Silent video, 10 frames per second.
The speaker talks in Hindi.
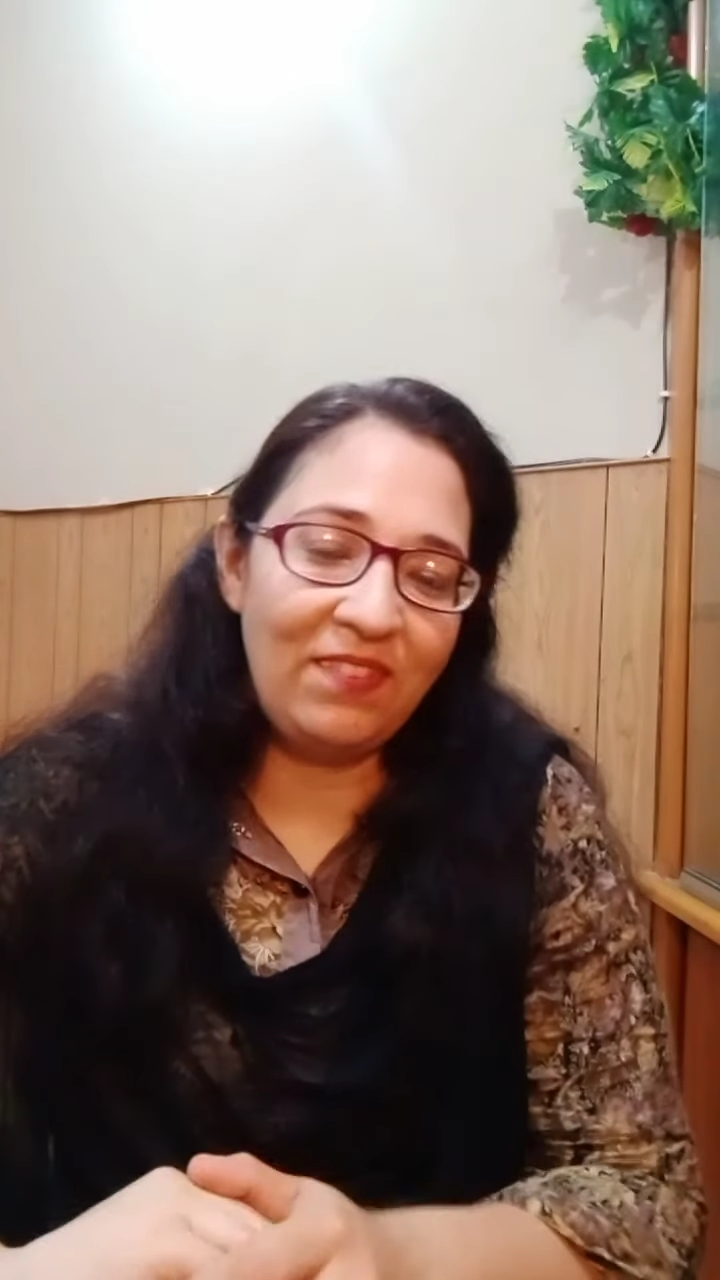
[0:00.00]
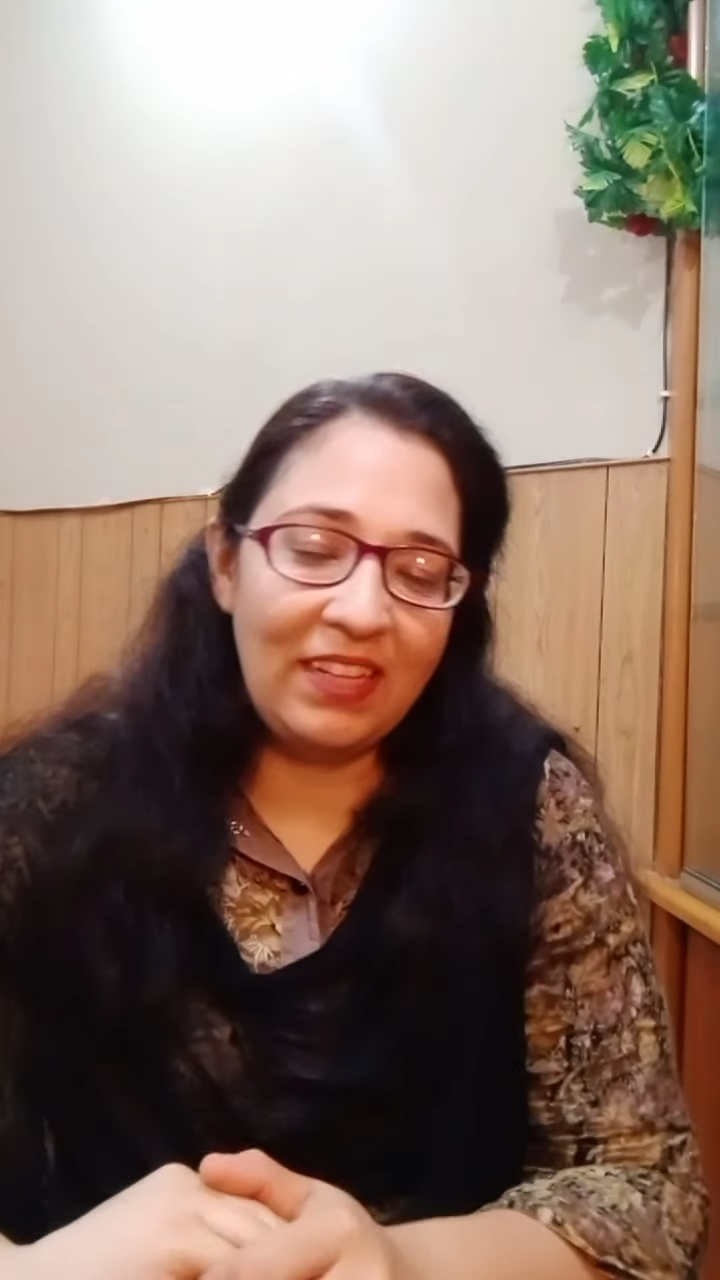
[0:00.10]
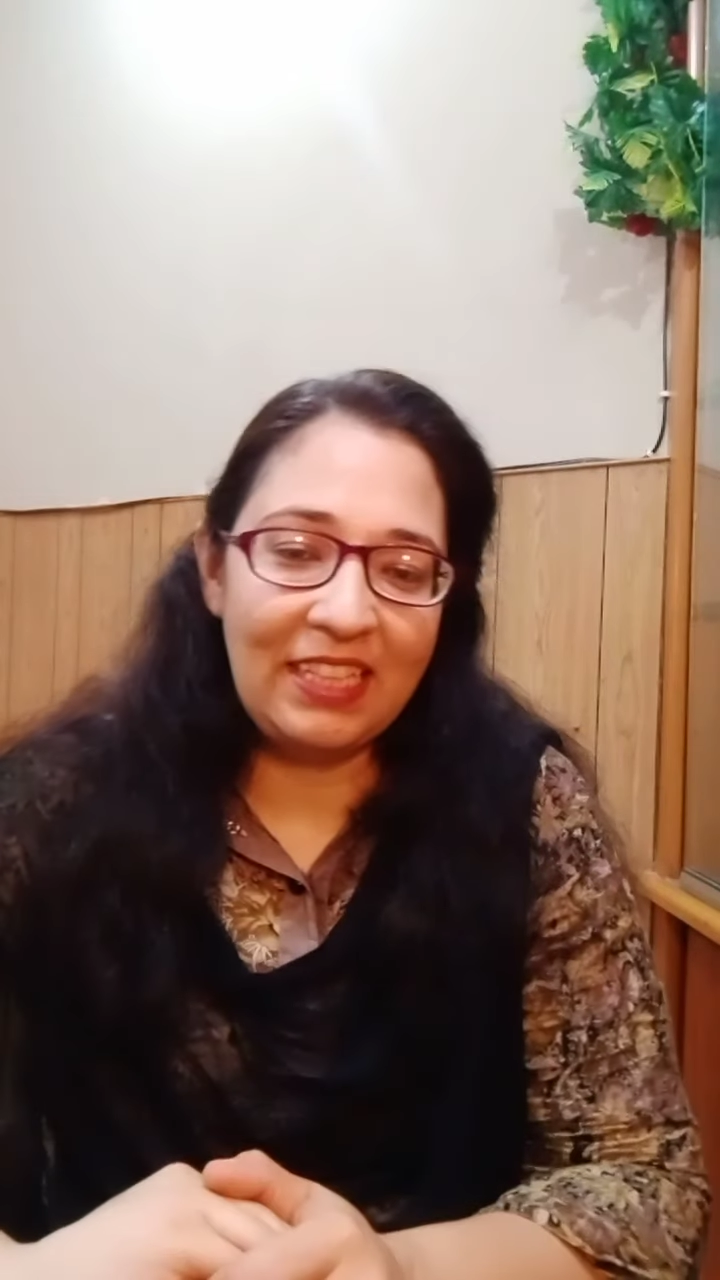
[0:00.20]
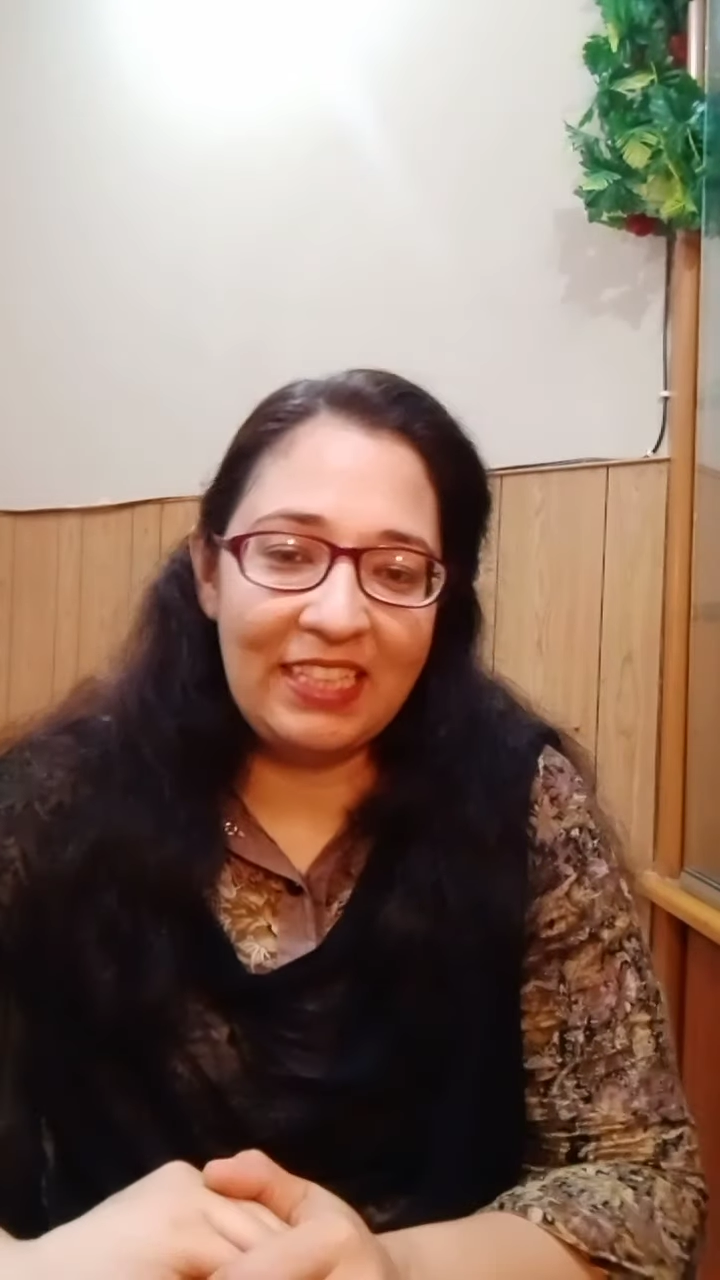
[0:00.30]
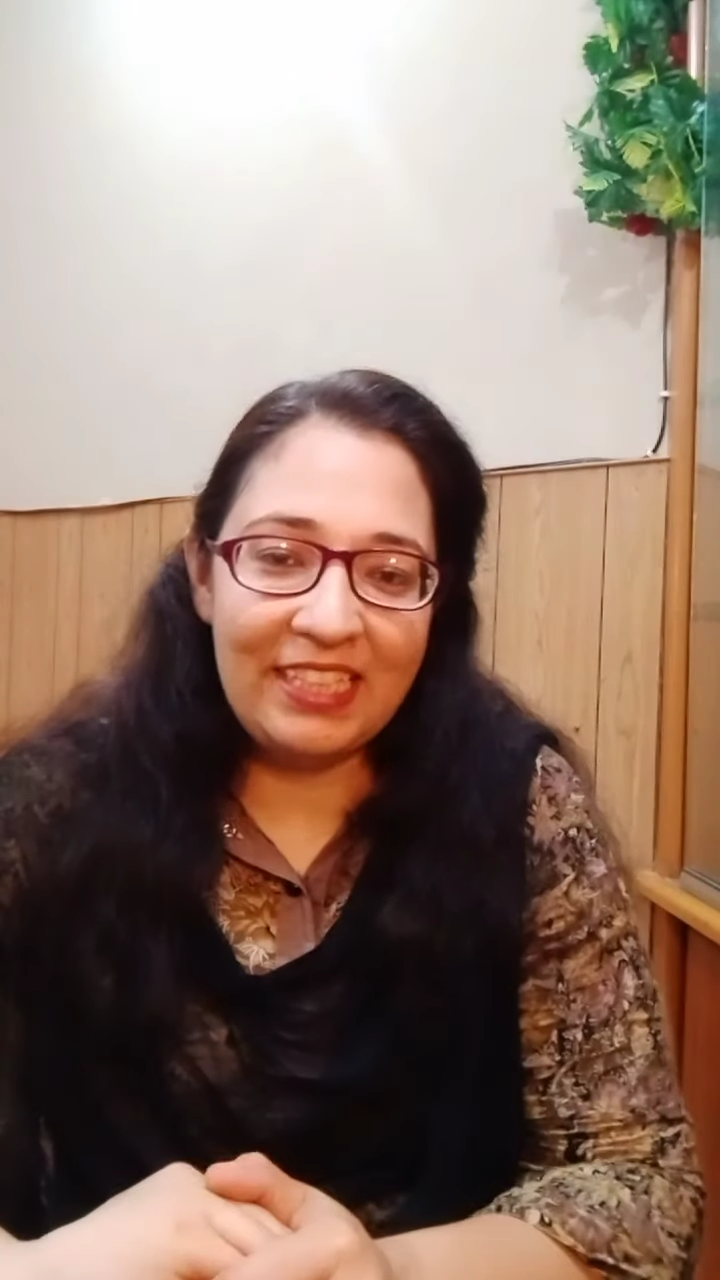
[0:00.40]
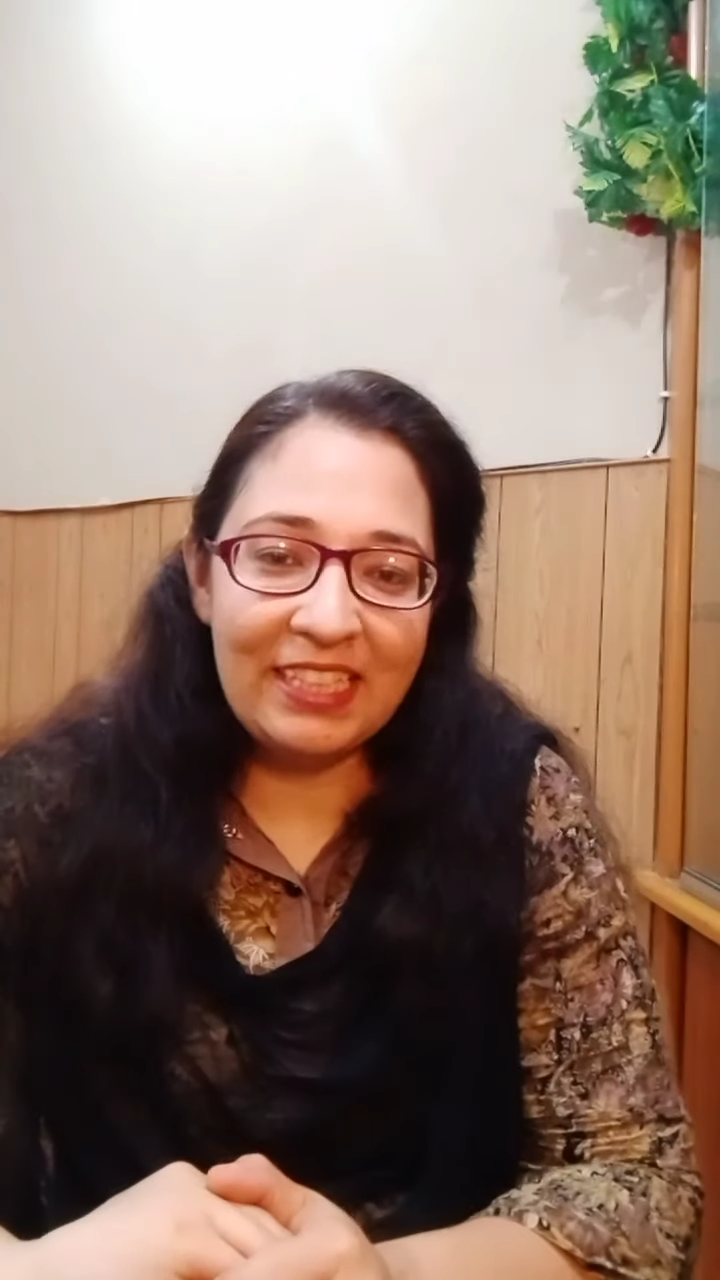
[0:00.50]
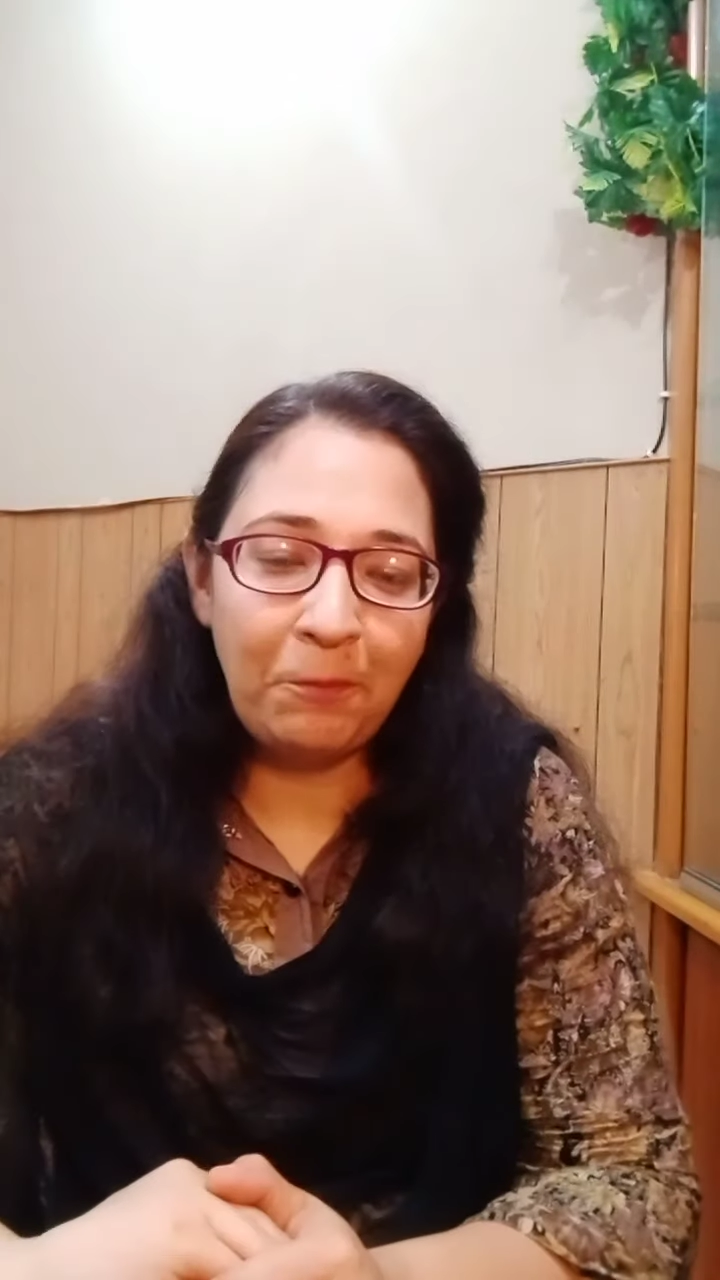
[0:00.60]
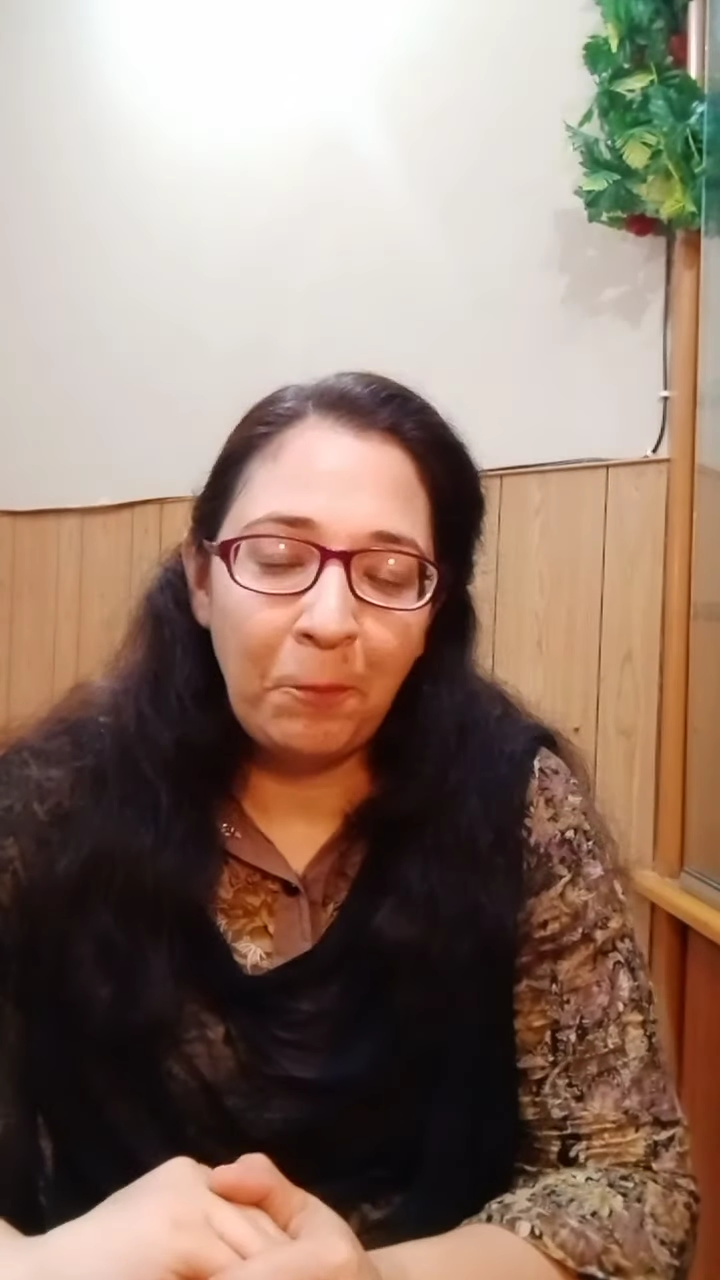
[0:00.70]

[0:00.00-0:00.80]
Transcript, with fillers: पाते ठीक है